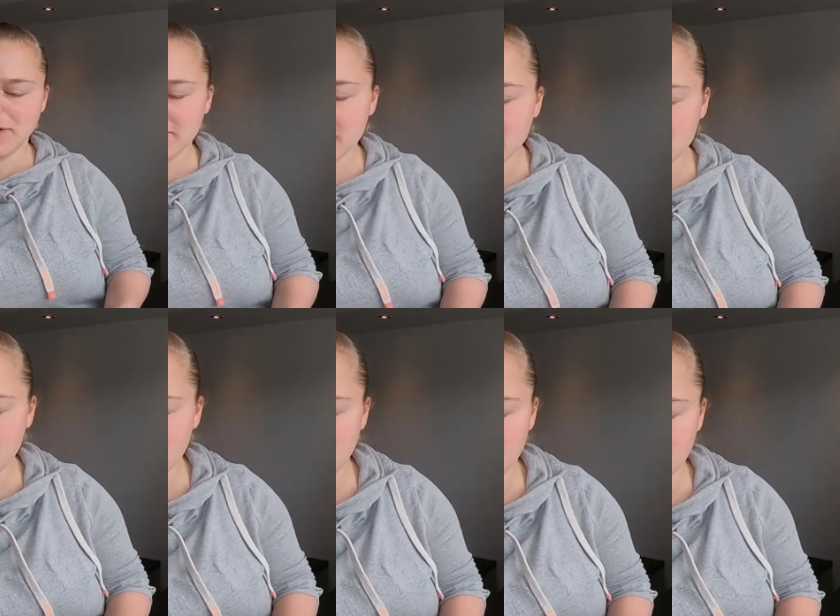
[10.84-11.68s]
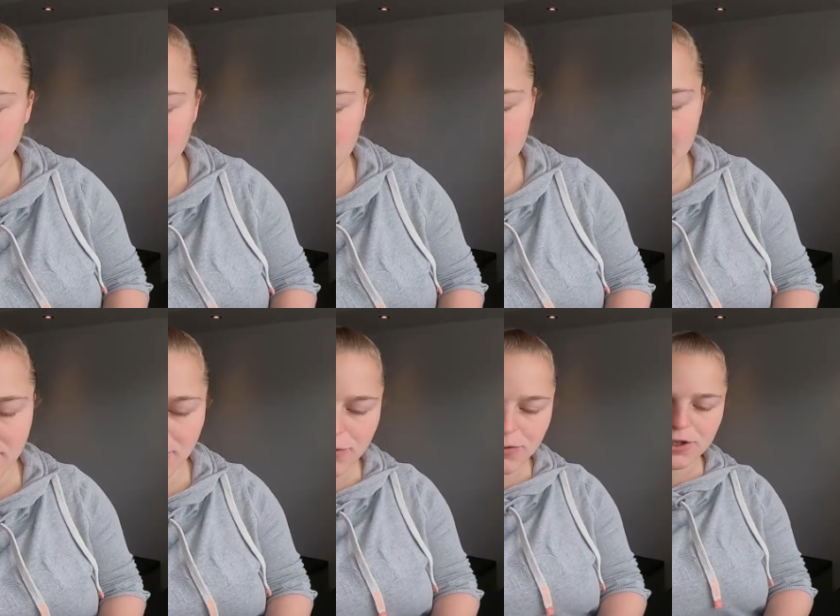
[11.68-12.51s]
Pfirsiche in äh,
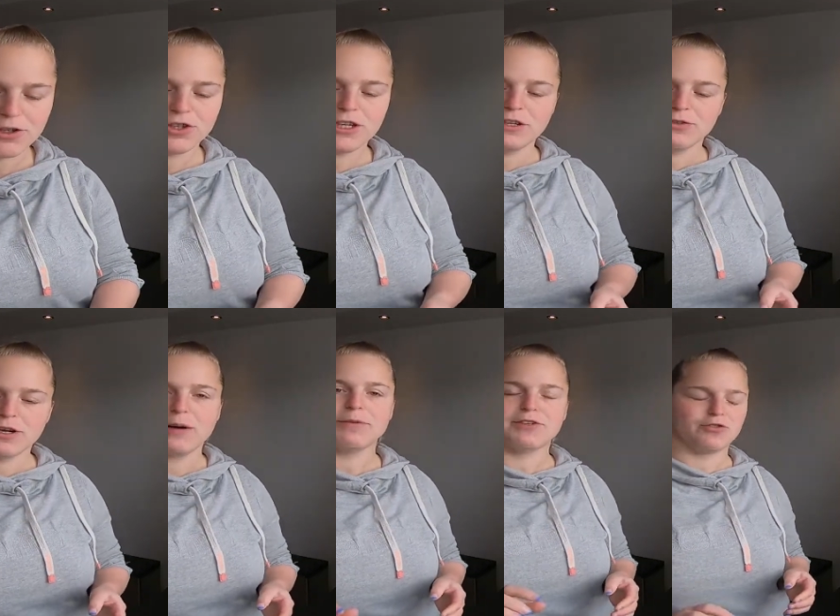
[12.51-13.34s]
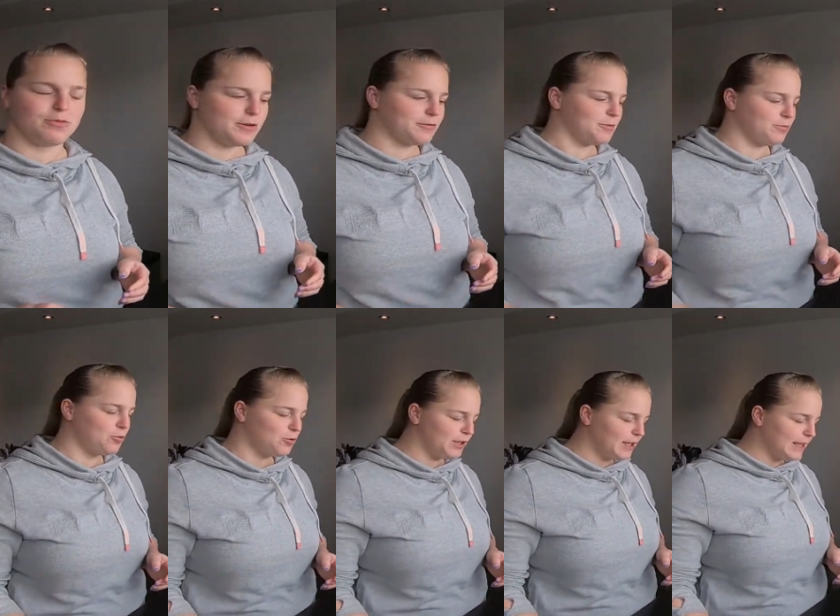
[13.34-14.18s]
kleine Würfel geschnitten und habe die schon mal auf den
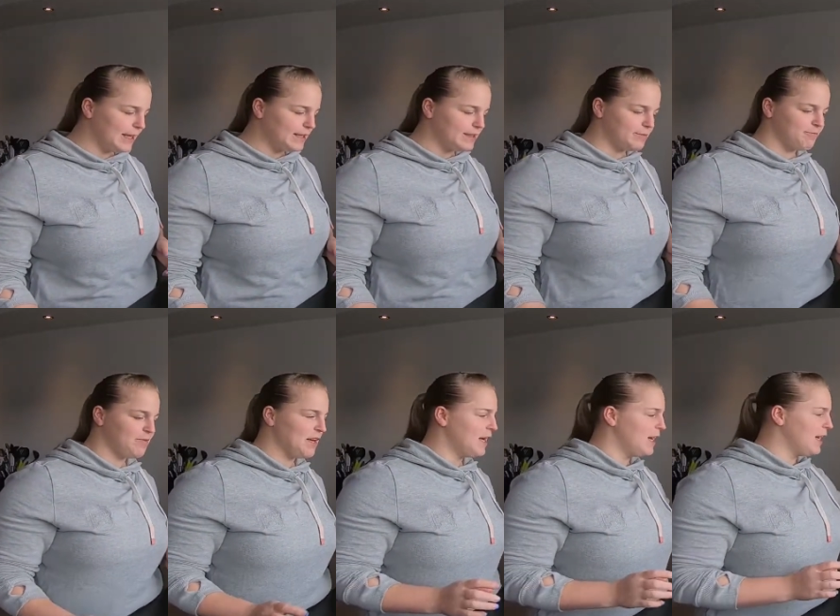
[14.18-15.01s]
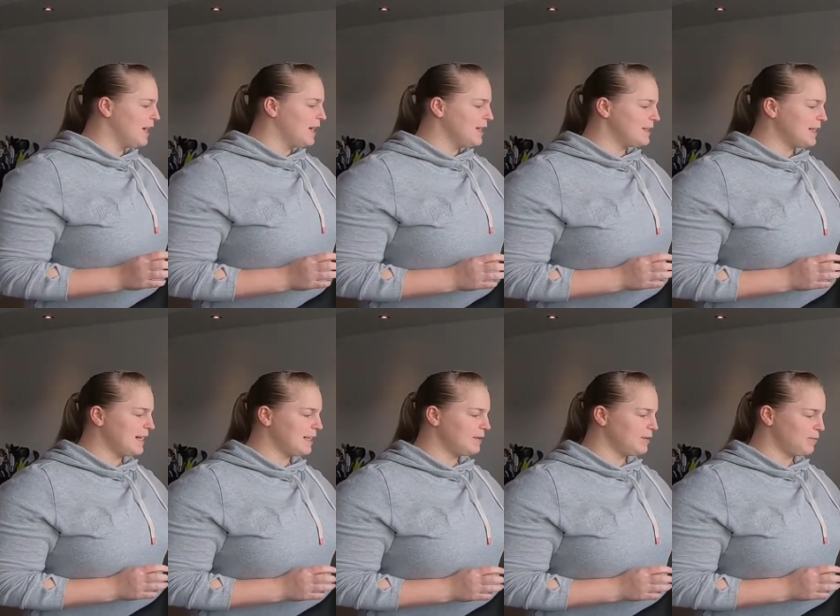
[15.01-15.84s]
Boden gelegt.
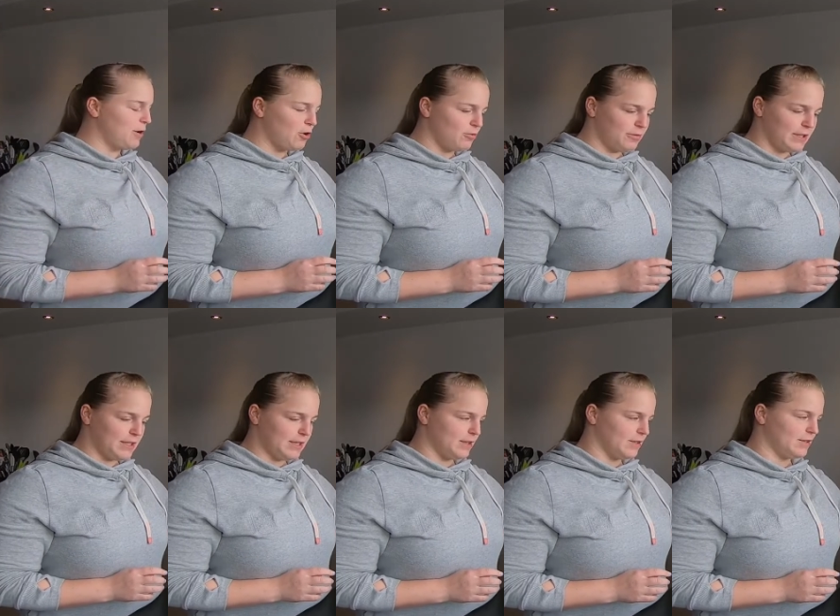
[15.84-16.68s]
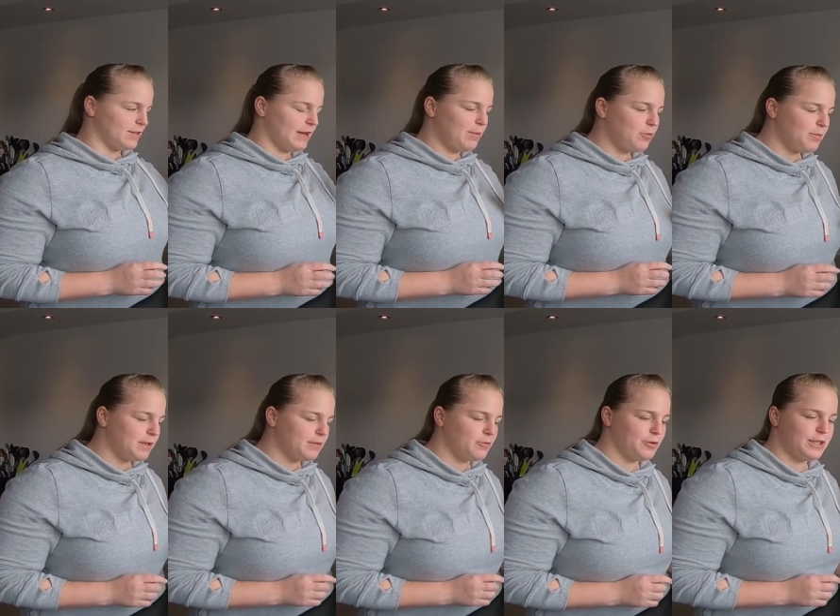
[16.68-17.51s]
Dann brauchen wir den äh,
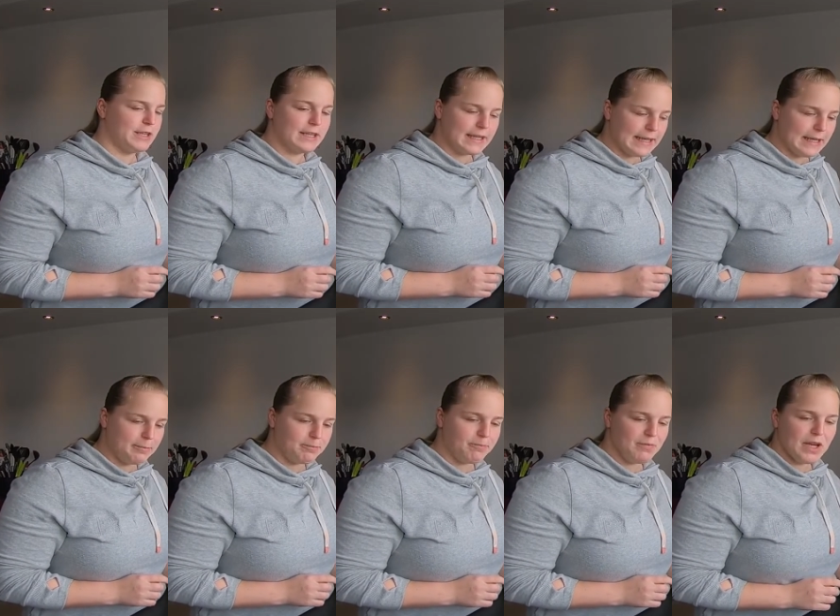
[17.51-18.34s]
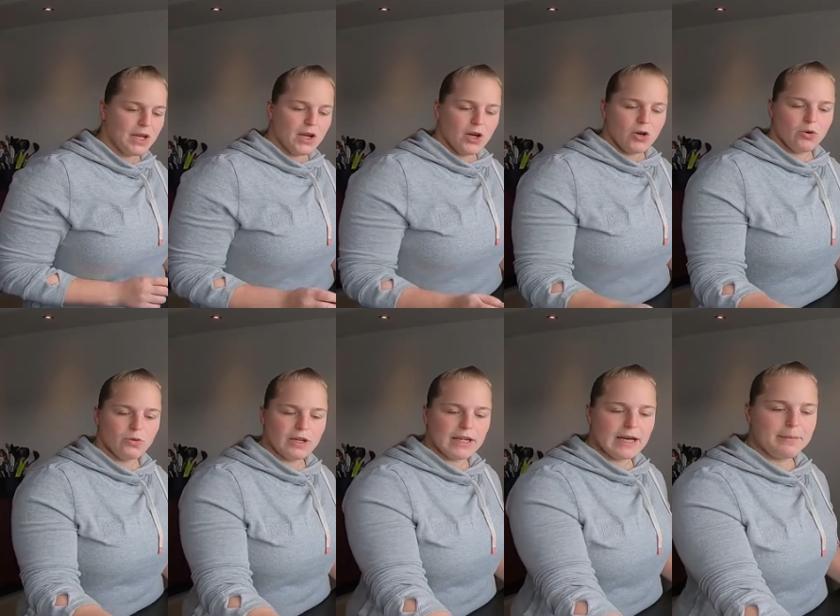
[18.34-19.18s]
Thermomix für die Creme. Und
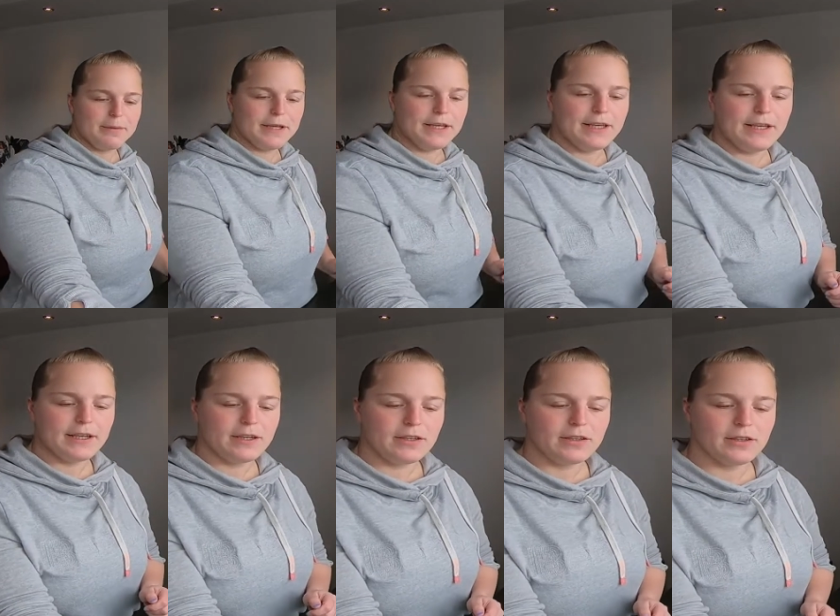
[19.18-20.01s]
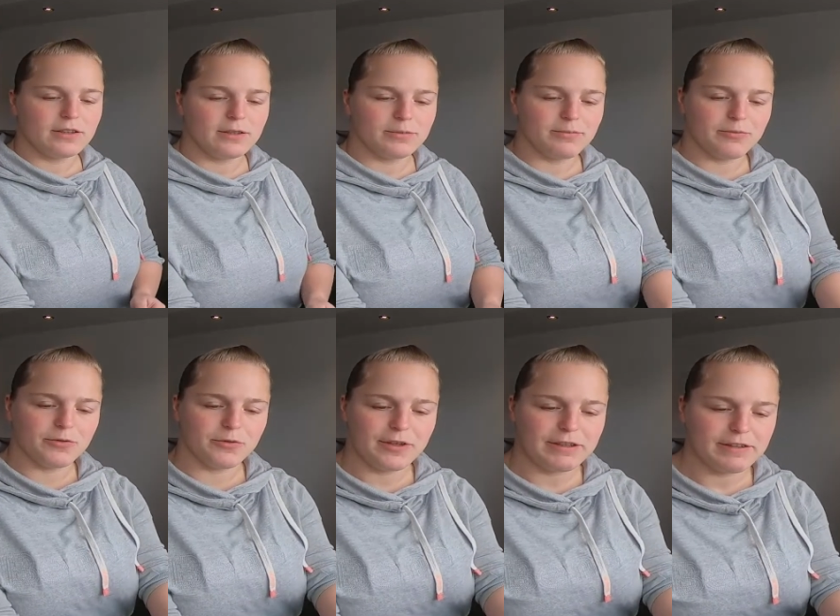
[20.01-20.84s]
dann habe ich hier
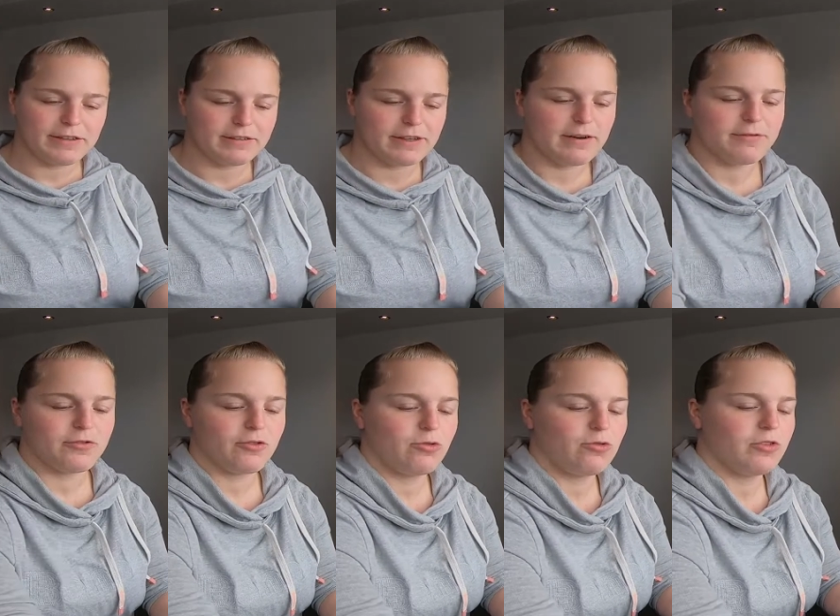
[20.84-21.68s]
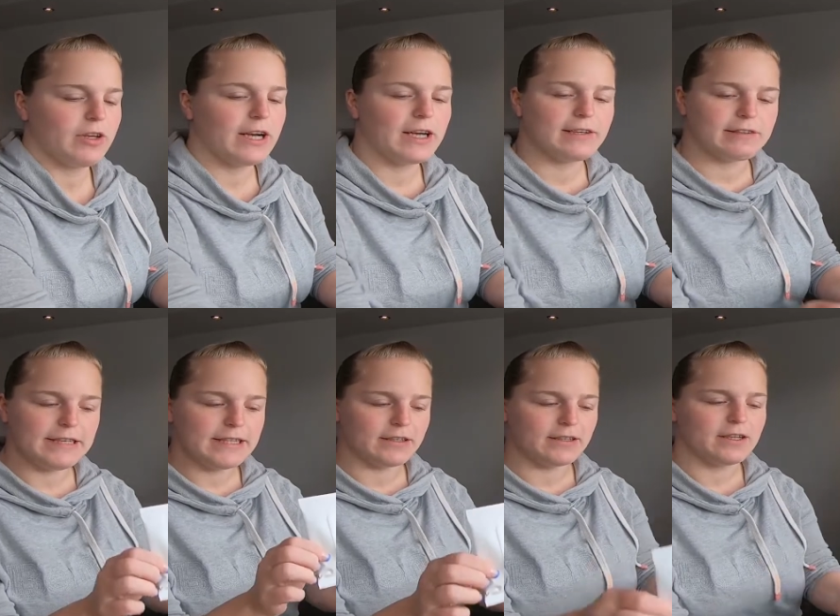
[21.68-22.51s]
ähm, Pfirsichsaft und
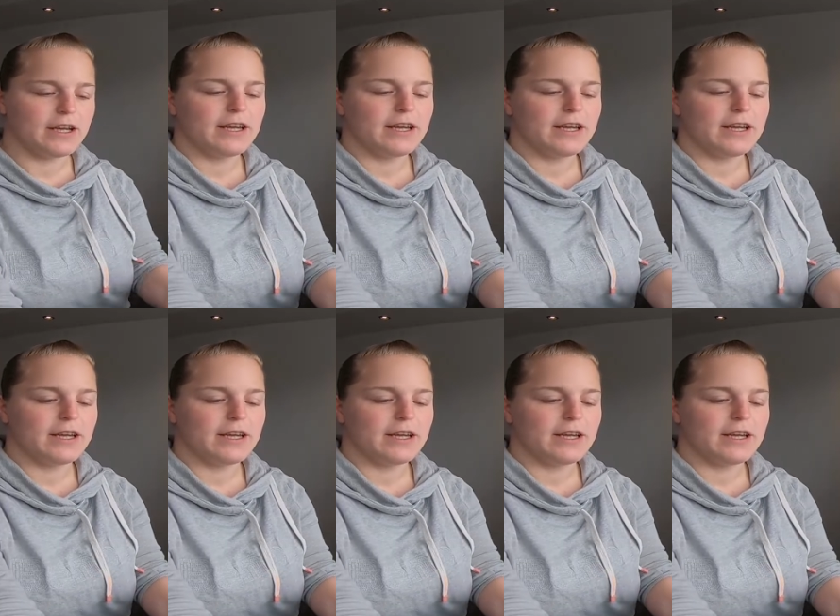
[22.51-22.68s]
Agatine.